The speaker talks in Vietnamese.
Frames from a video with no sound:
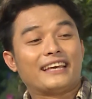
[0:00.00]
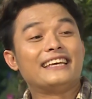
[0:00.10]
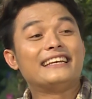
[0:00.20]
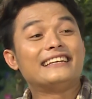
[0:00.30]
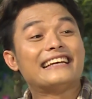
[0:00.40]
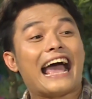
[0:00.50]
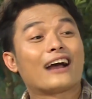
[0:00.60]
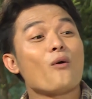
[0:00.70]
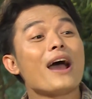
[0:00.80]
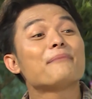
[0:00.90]
Tại vì
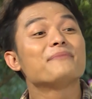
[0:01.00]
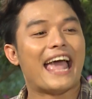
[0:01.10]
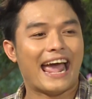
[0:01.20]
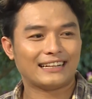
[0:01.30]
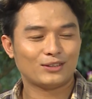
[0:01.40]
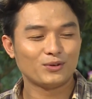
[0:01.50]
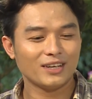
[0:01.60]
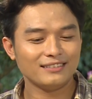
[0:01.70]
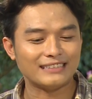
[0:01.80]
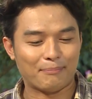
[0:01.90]
nàng khoái âm nhạc, tôi
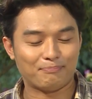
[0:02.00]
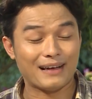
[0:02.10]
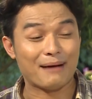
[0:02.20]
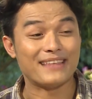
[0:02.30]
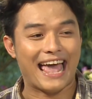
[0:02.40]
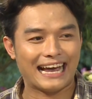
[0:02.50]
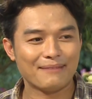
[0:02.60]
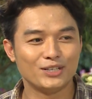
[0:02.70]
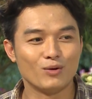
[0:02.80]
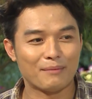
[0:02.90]
tính tập âm nhạc
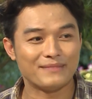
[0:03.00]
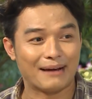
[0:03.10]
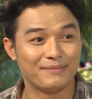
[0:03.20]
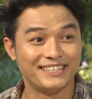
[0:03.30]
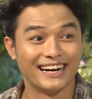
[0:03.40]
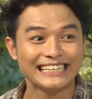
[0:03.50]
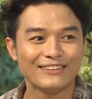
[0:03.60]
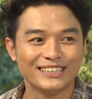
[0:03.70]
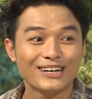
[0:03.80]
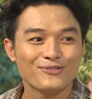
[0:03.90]
á, mình dùng âm nhạc mình dẫn
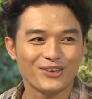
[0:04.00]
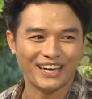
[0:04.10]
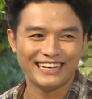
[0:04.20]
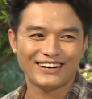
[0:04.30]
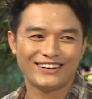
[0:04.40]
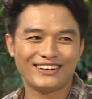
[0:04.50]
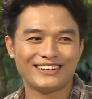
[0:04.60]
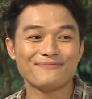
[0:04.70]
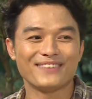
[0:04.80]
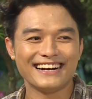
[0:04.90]
vào những câu chuyện cho nó
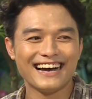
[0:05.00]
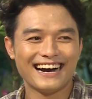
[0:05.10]
hấp dẫn